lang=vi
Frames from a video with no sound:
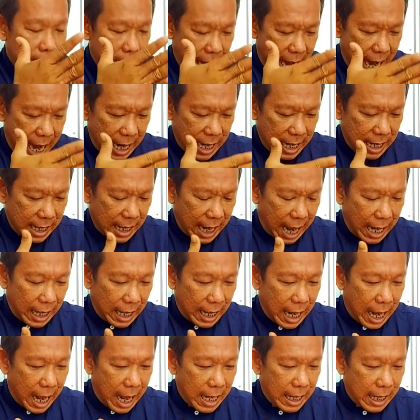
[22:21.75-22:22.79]
ăn cần
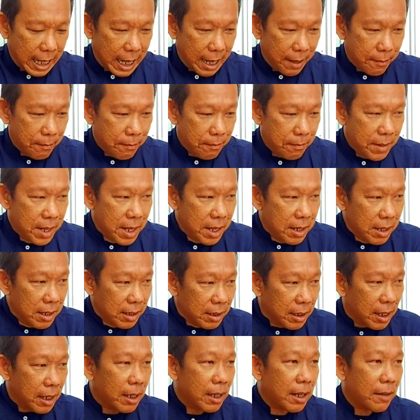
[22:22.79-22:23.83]
ở kiệm nương
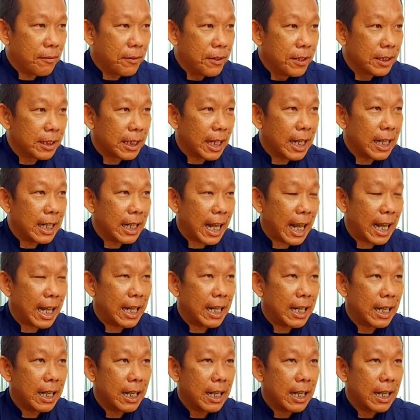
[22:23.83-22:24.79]
dựa cái phương tiện này